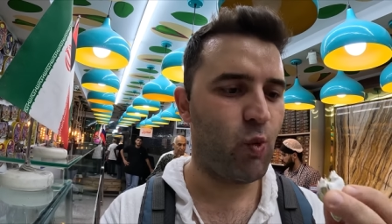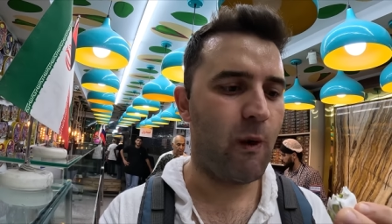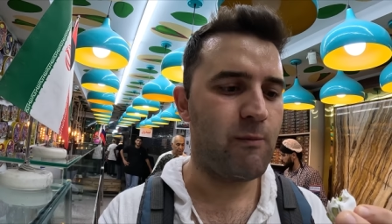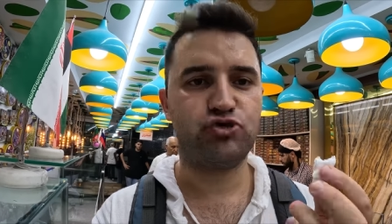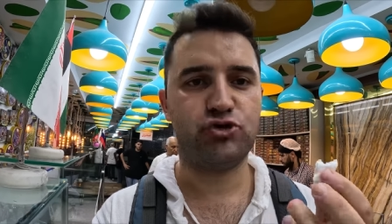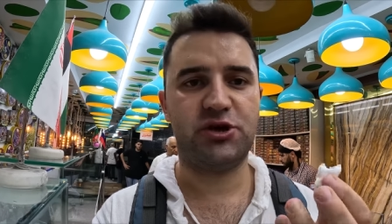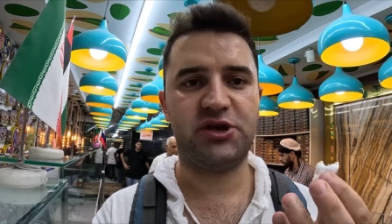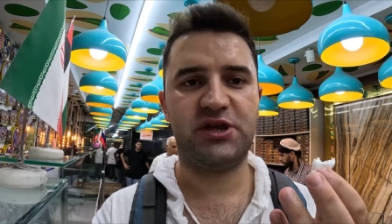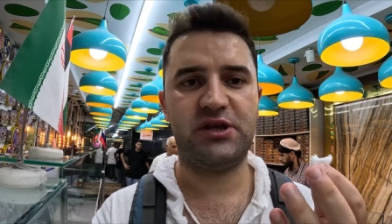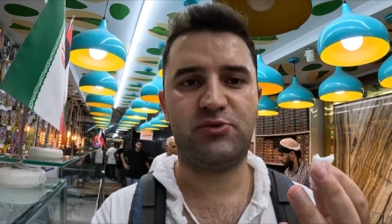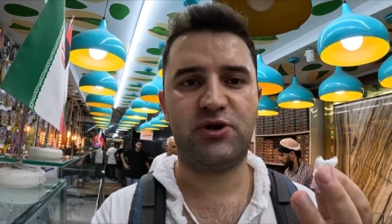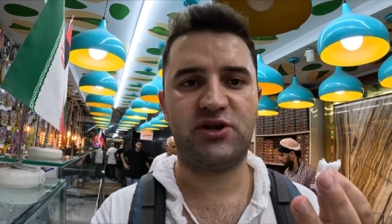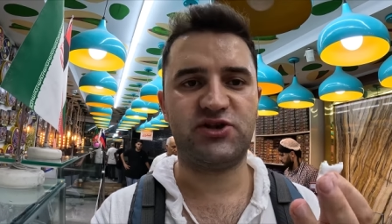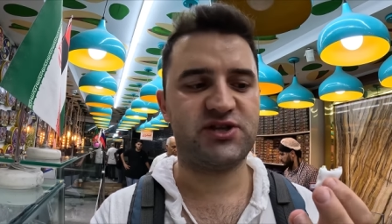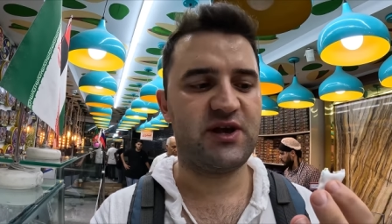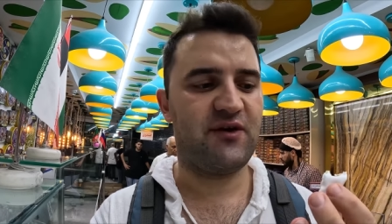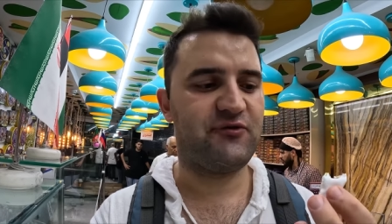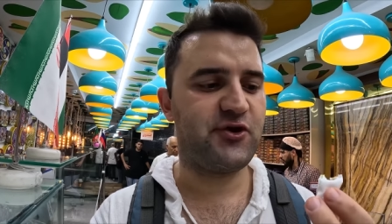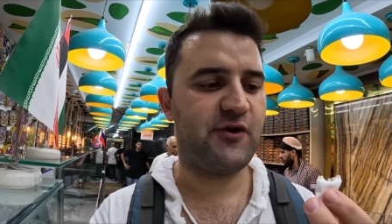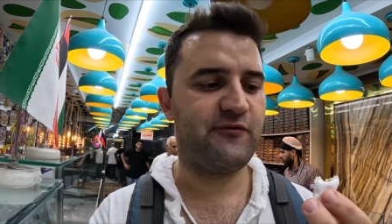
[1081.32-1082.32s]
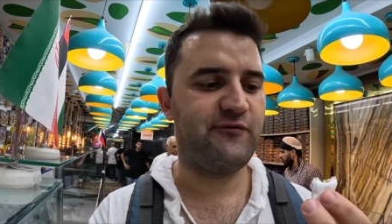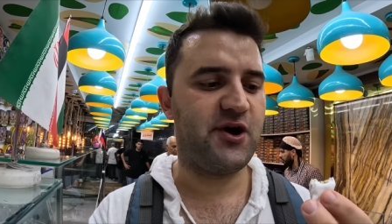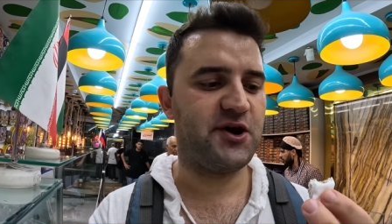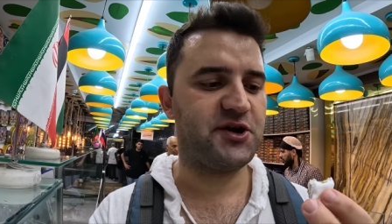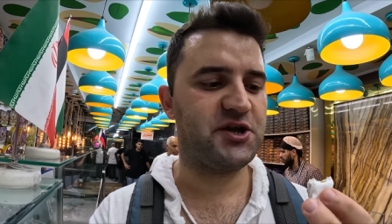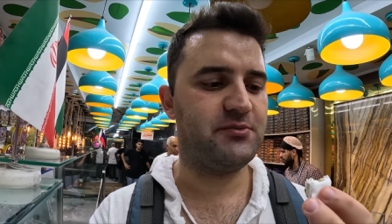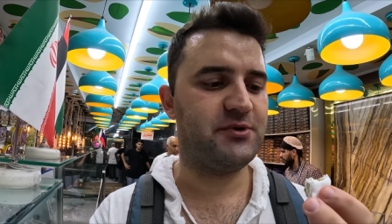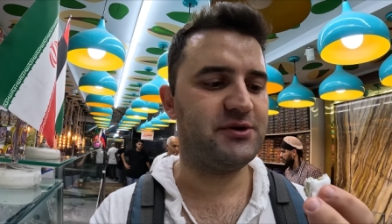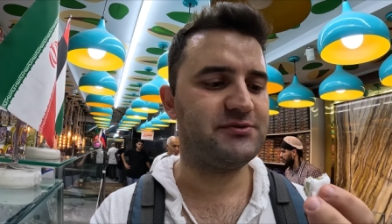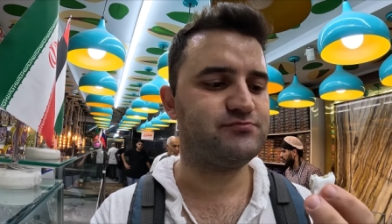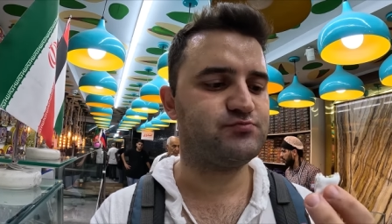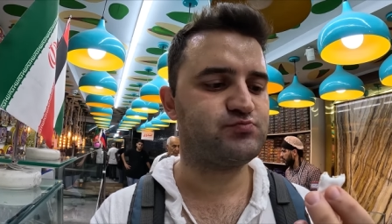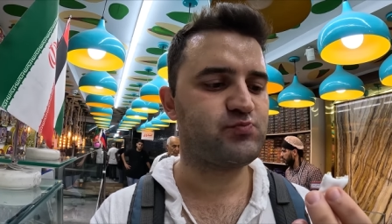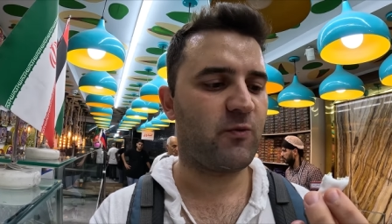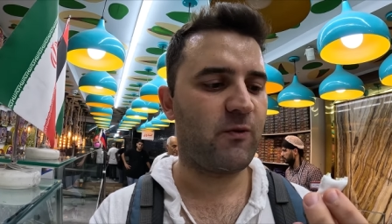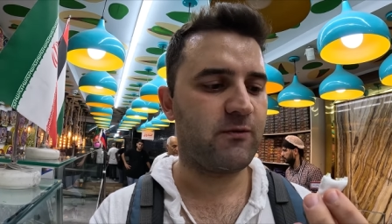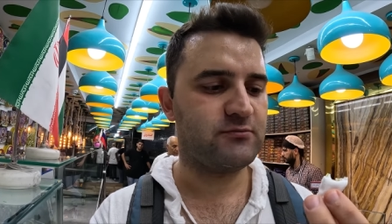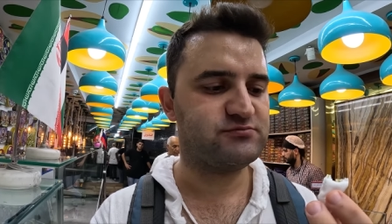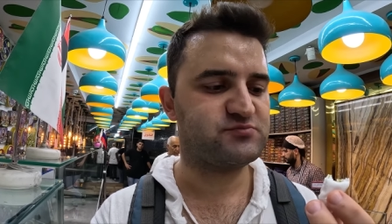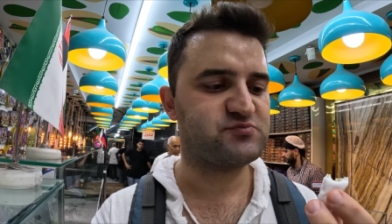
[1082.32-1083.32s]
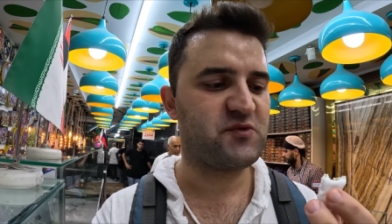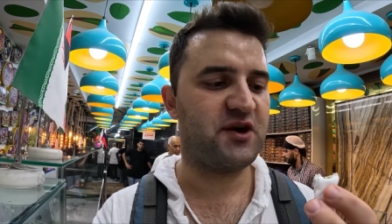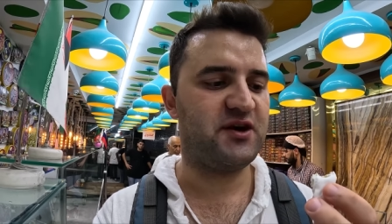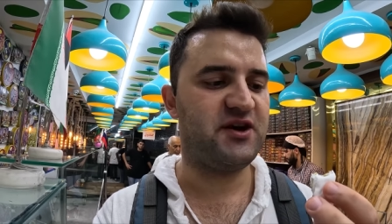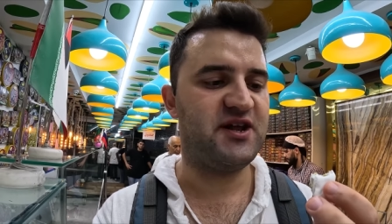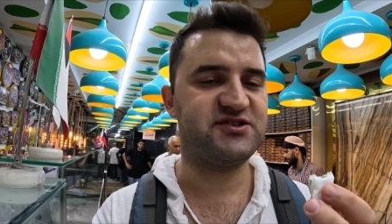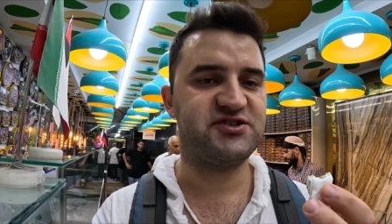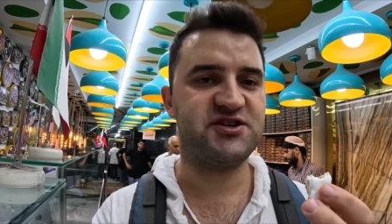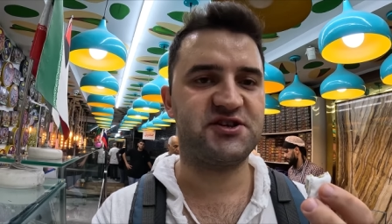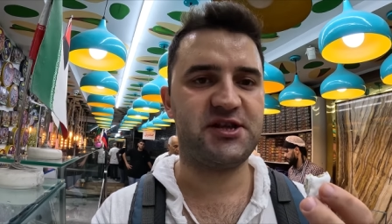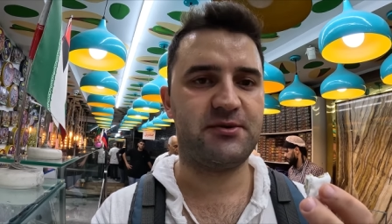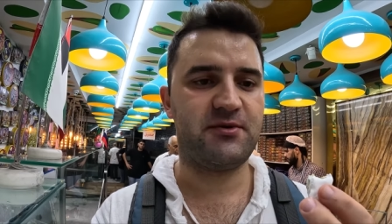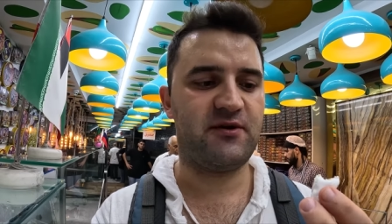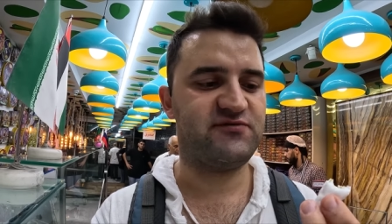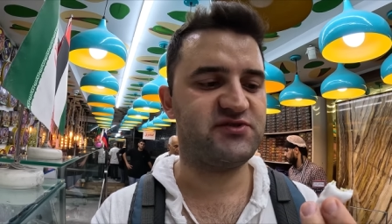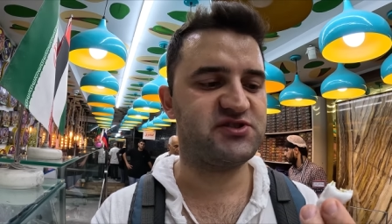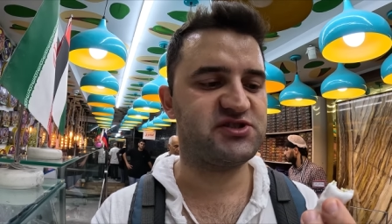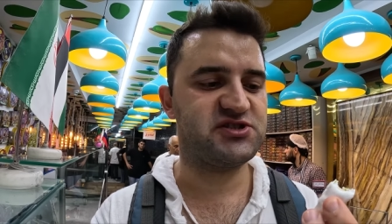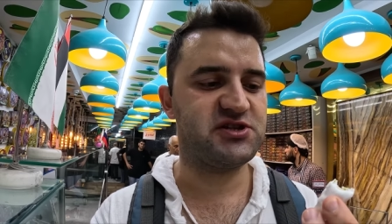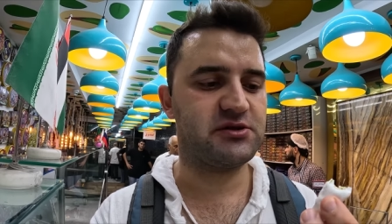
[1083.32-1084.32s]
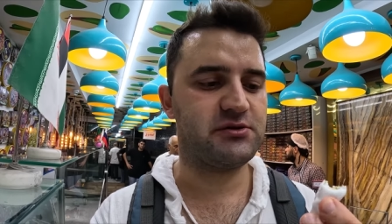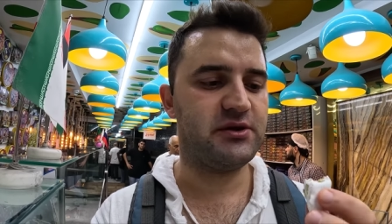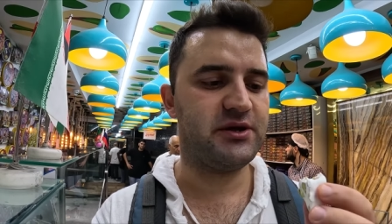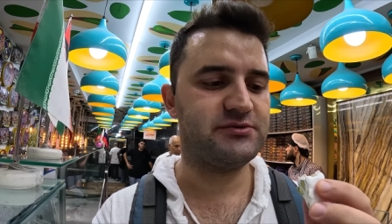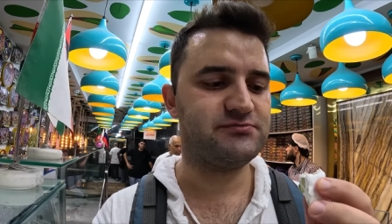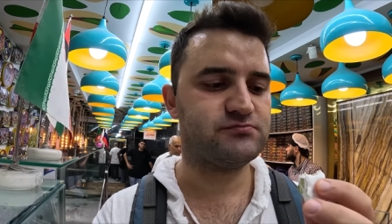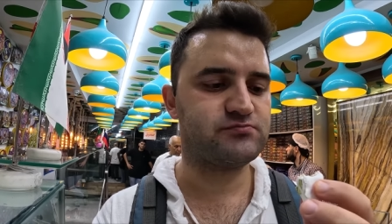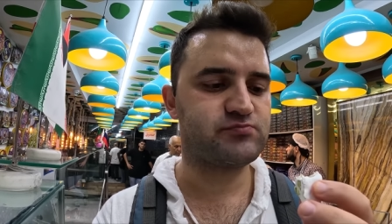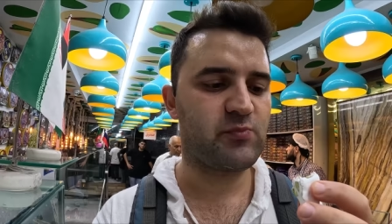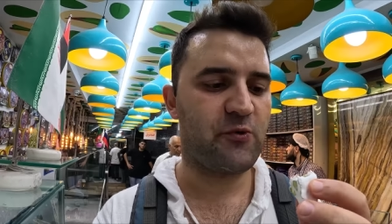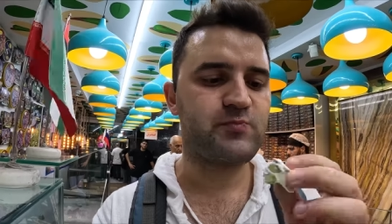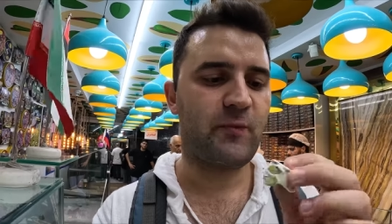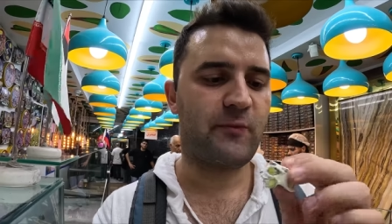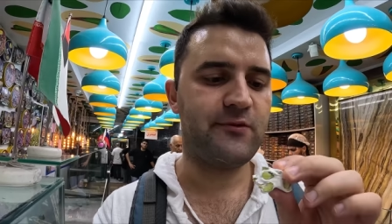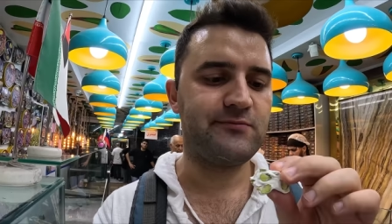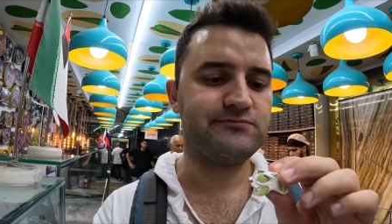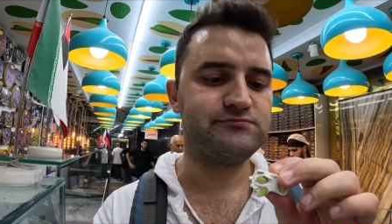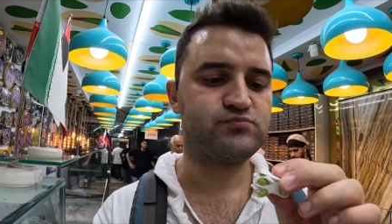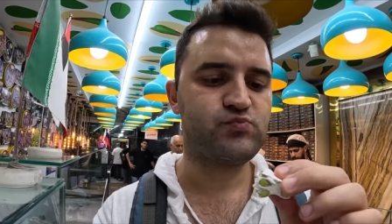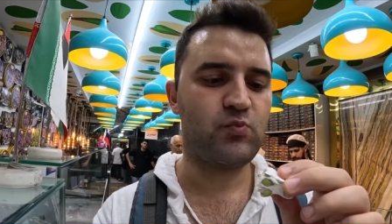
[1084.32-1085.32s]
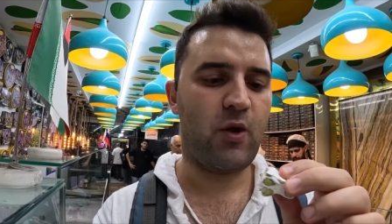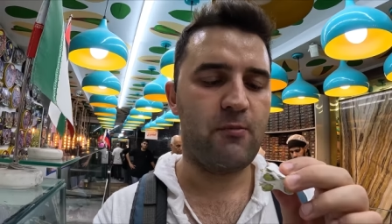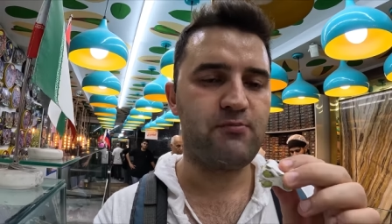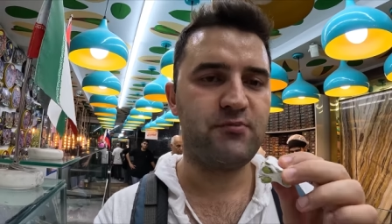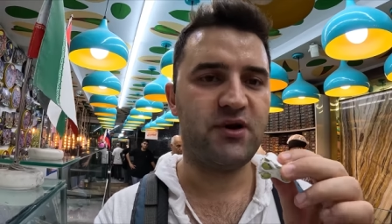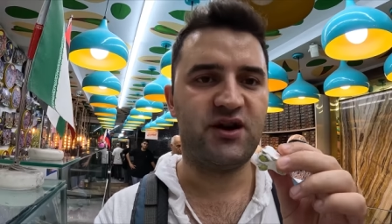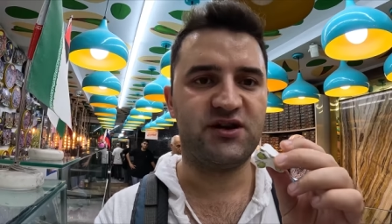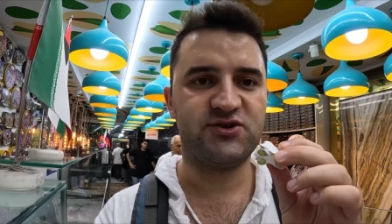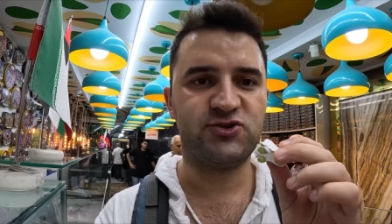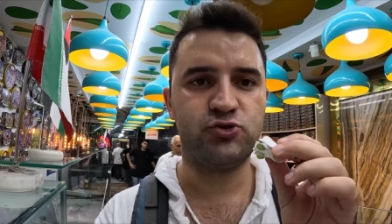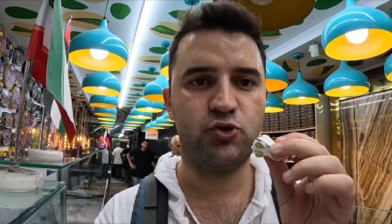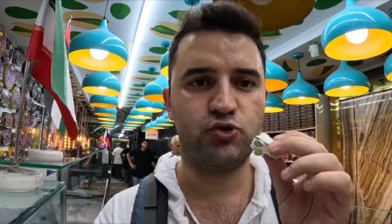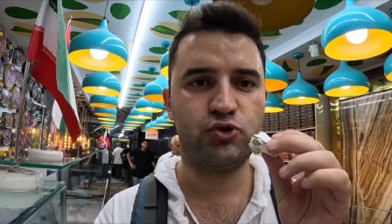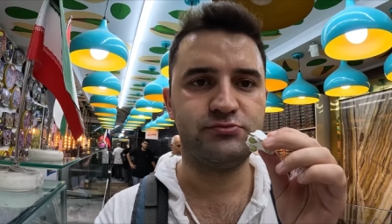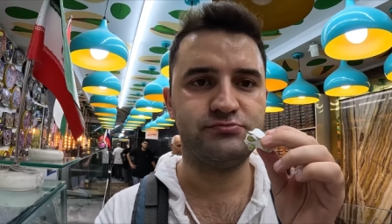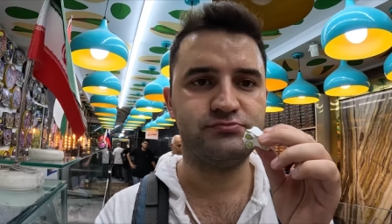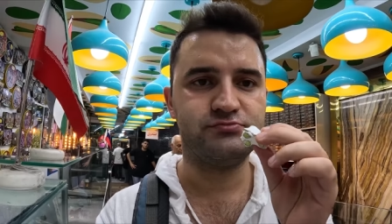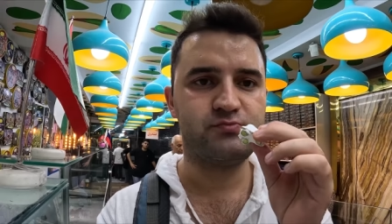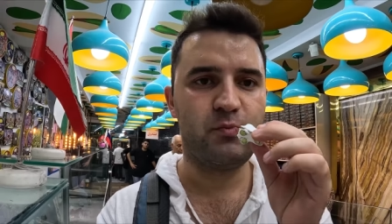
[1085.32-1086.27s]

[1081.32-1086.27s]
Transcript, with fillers: Bunda da yine biraz safran var gibi. Lezzetli ama fıstıklı. Beyaz lokum.